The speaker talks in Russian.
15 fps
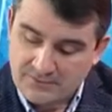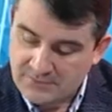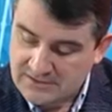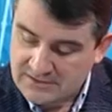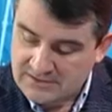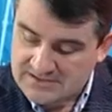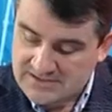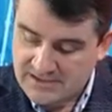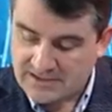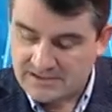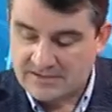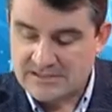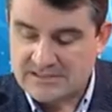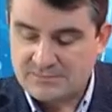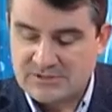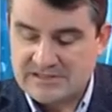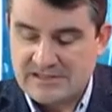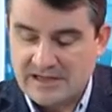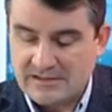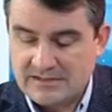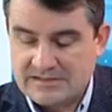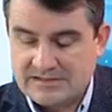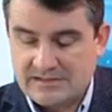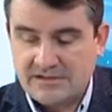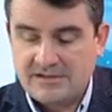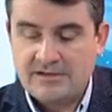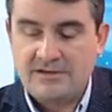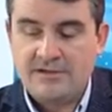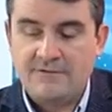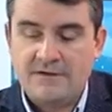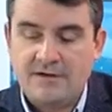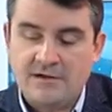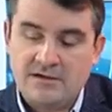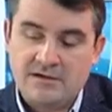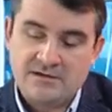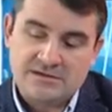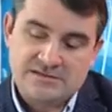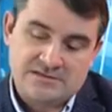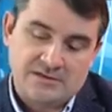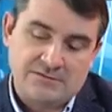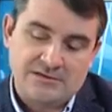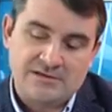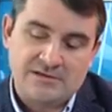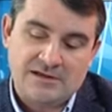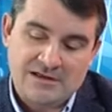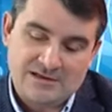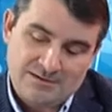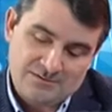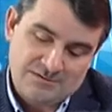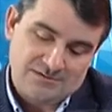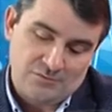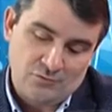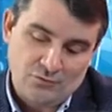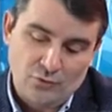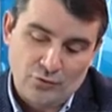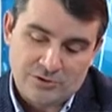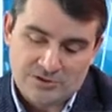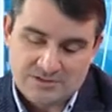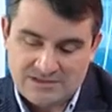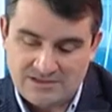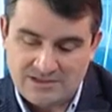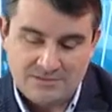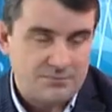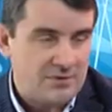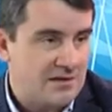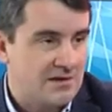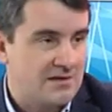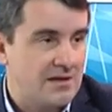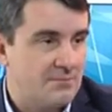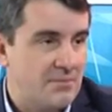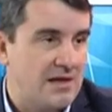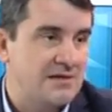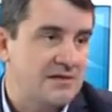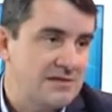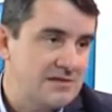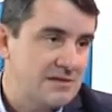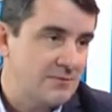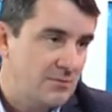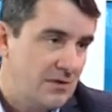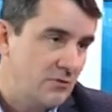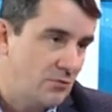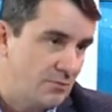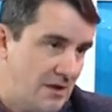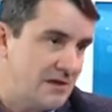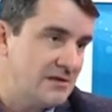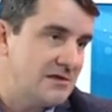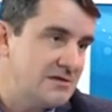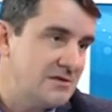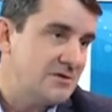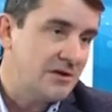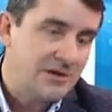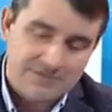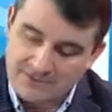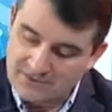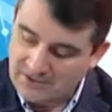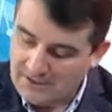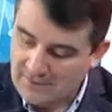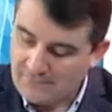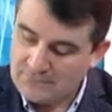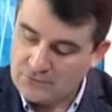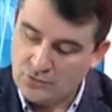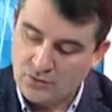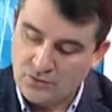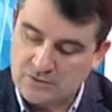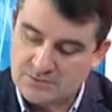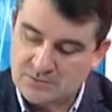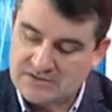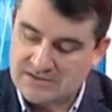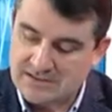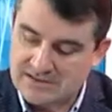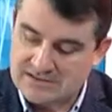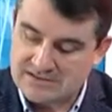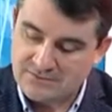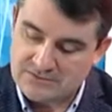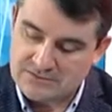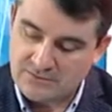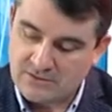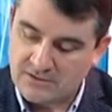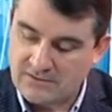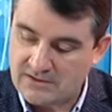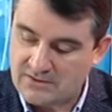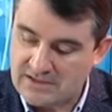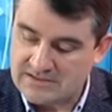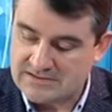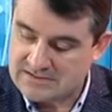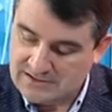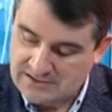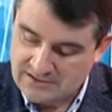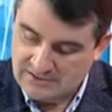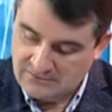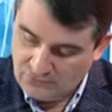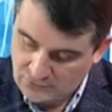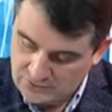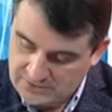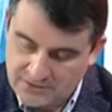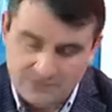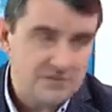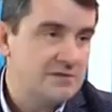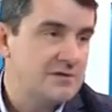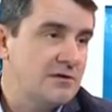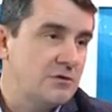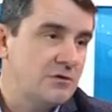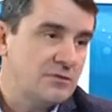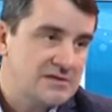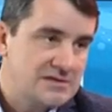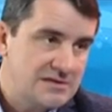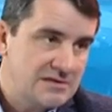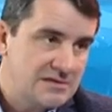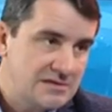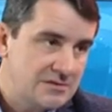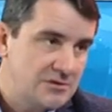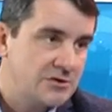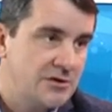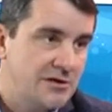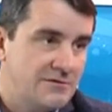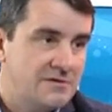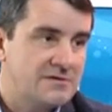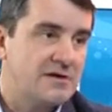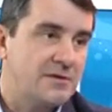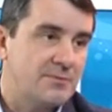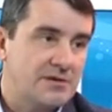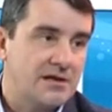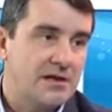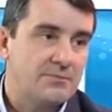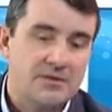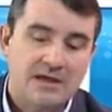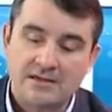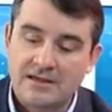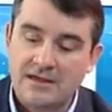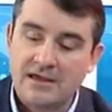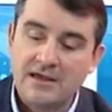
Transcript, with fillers: незанятые специальности, и э, если говорить о там, уборщице, там, понятно, 5-10, э, ну, 5 тысяч гривен, то специалисты высокого класса от 9 до 20 тысяч гривен заработная плата.